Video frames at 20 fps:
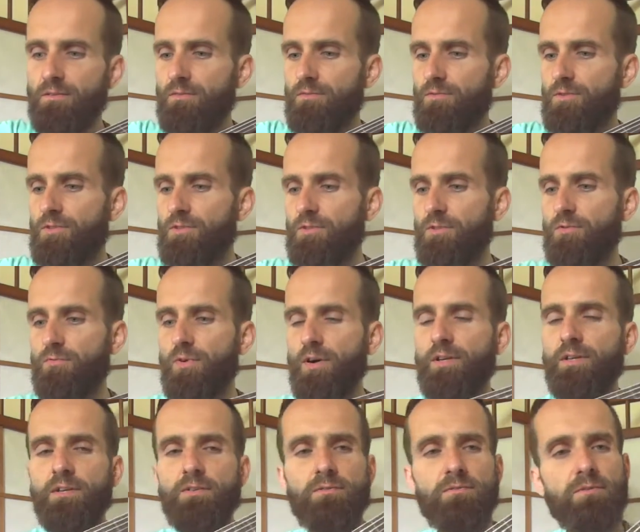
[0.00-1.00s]
Wszystko
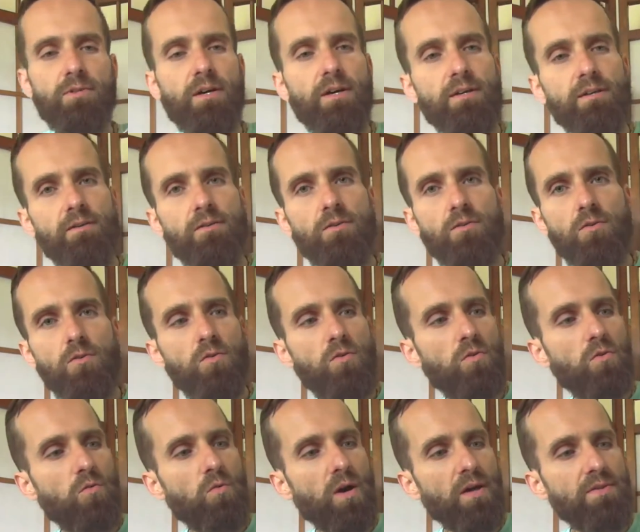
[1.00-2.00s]
fajnie tutaj
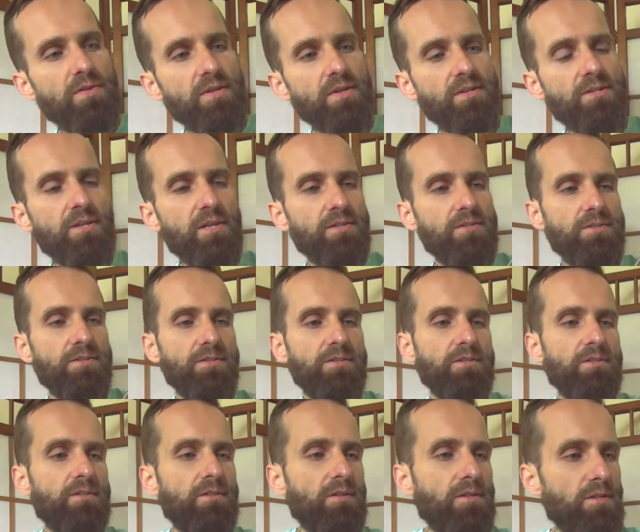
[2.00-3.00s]
ładnie siedzi.
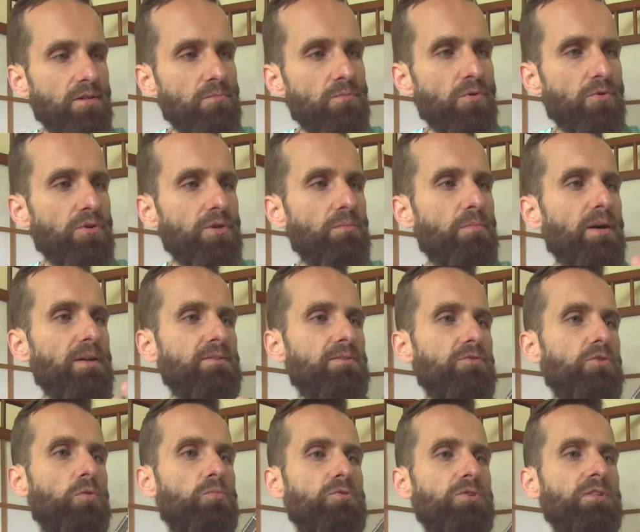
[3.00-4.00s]
Progi bardzo
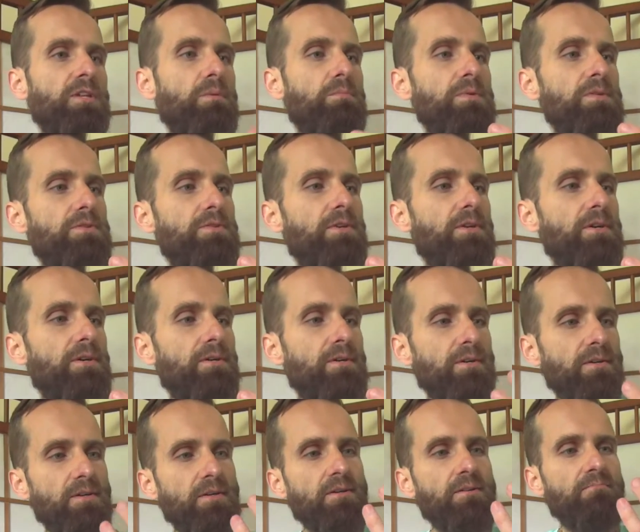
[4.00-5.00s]
dobrze nabite.
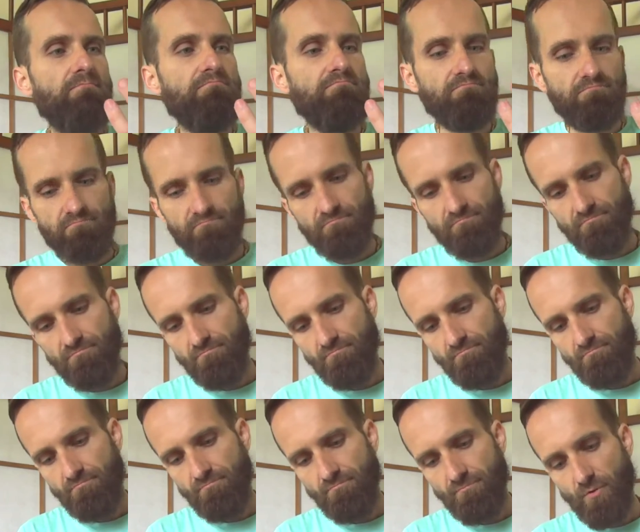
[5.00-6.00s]

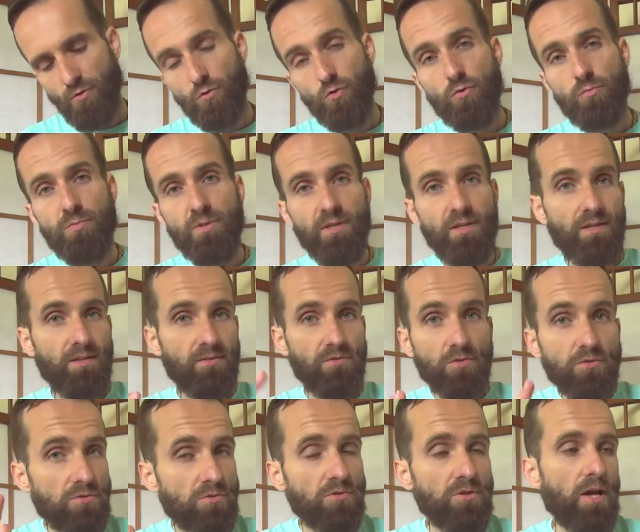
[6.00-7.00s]
Według mnie
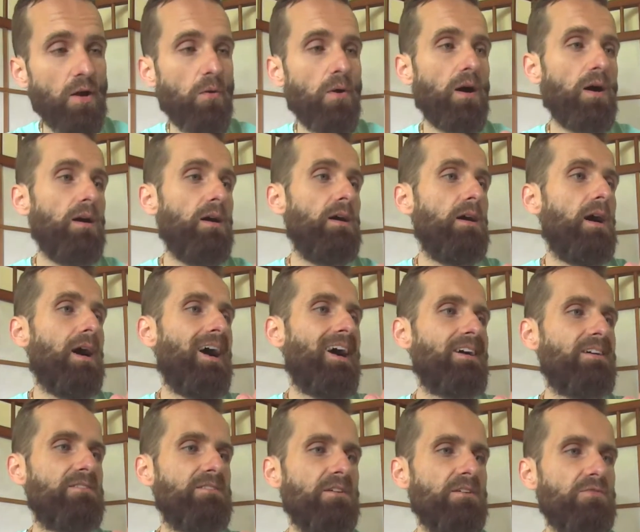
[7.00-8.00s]
doskonała
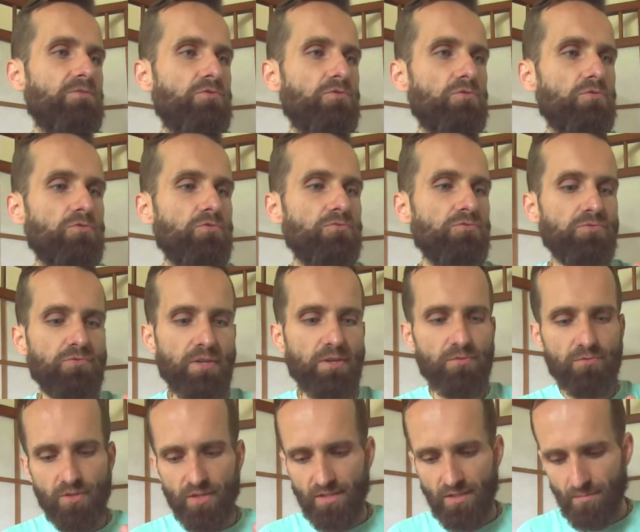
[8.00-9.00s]
akcja strun.
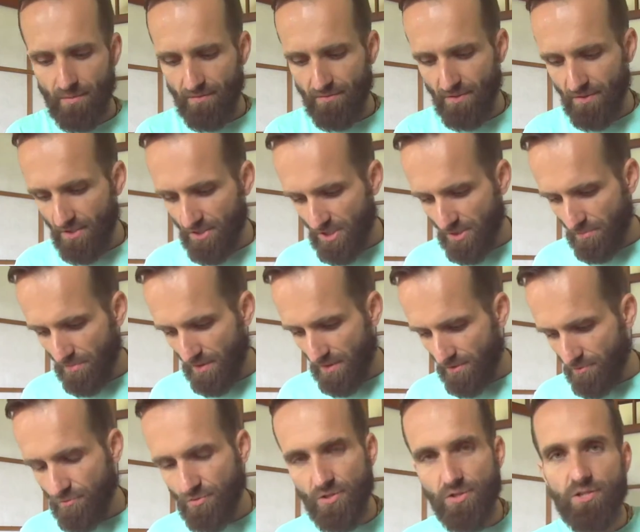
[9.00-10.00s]
Tutaj tak naprawdę nie trzeba
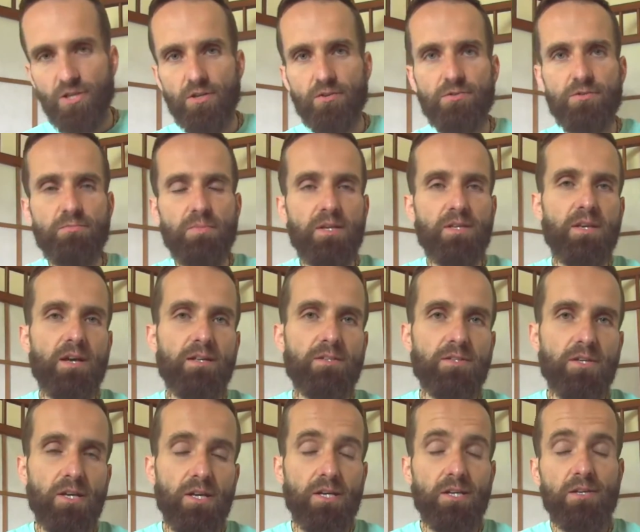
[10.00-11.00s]
już niczego
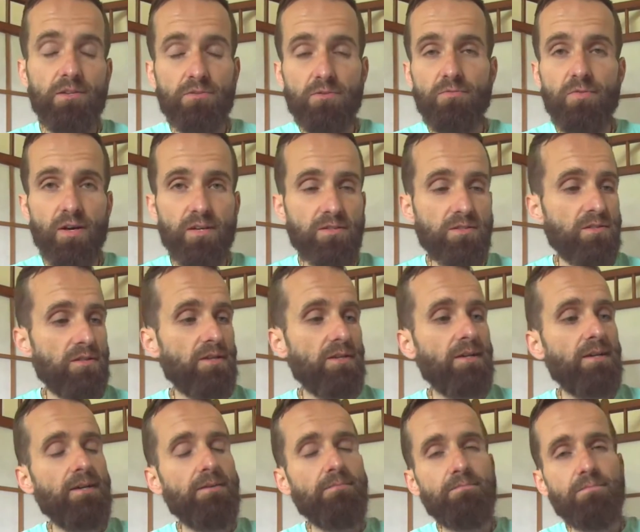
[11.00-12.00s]
zmieniać. I co ważne,
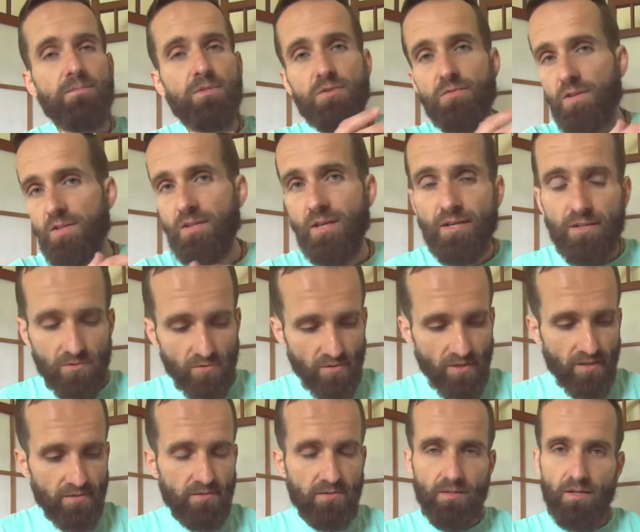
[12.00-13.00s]
świetna
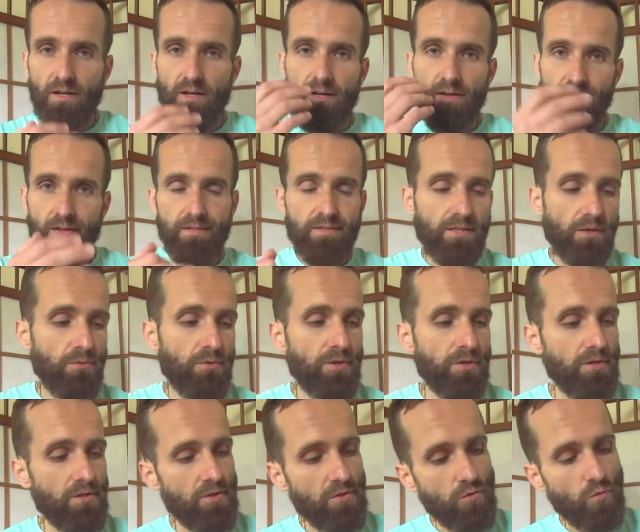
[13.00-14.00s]
intonacja na
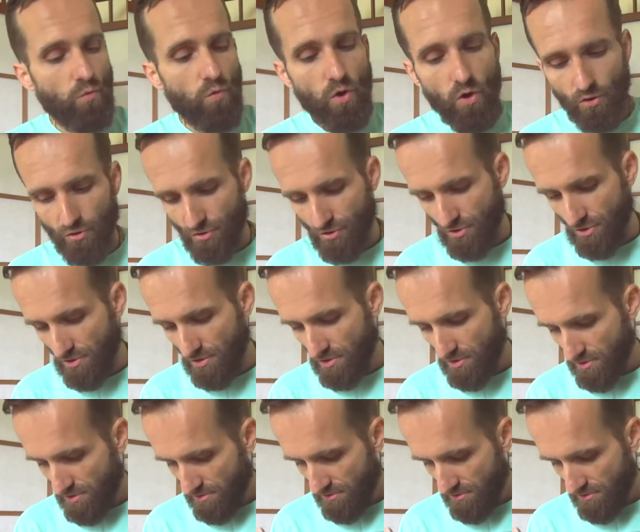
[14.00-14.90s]
całej długości.